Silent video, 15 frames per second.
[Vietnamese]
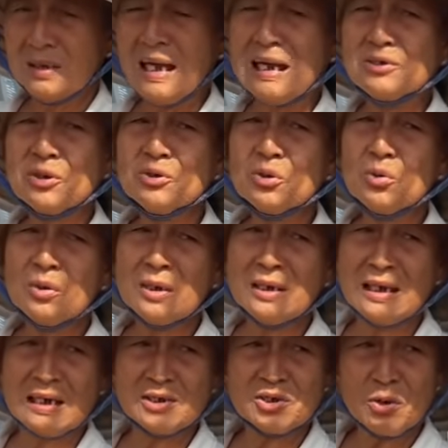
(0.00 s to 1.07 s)
gần chỗ tôi á
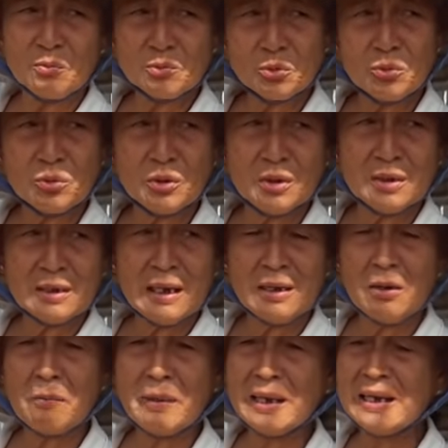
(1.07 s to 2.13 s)
gần sống tôi cái
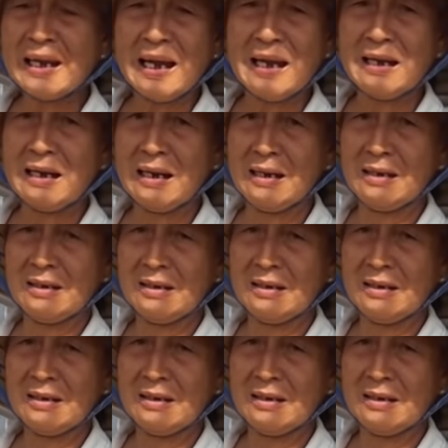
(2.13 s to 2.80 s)
có mấy căn à